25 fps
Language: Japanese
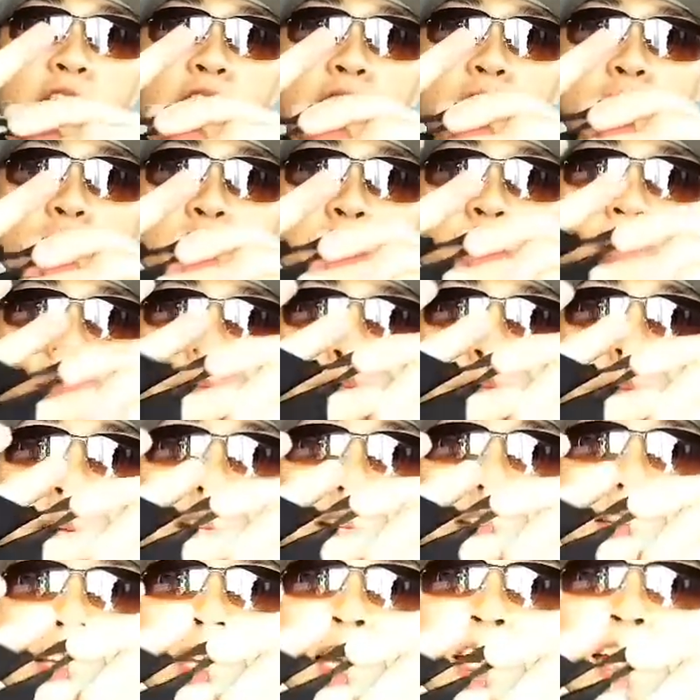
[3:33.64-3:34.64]
こう引っ
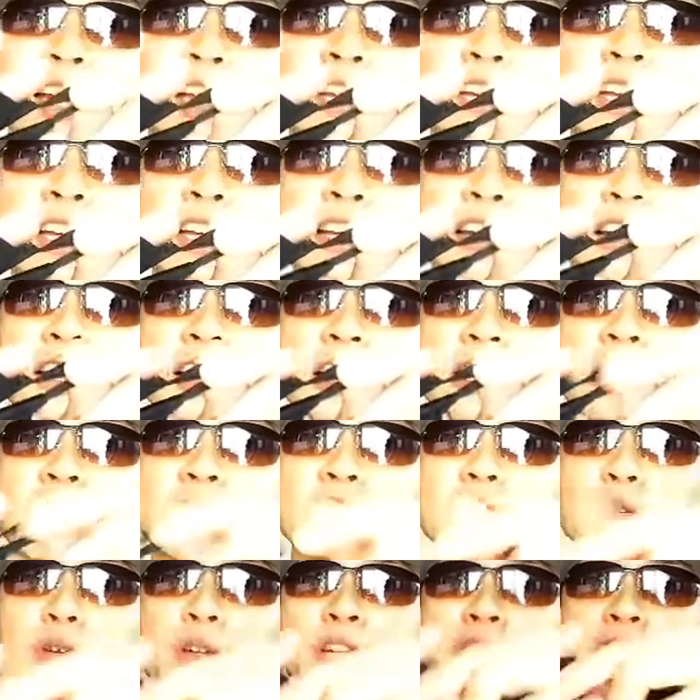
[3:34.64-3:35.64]
張って、えー、
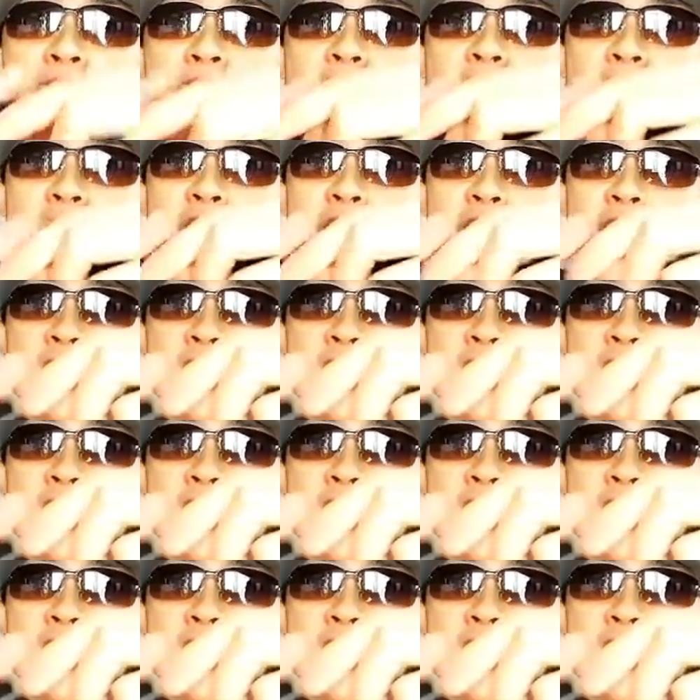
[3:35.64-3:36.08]
取れる、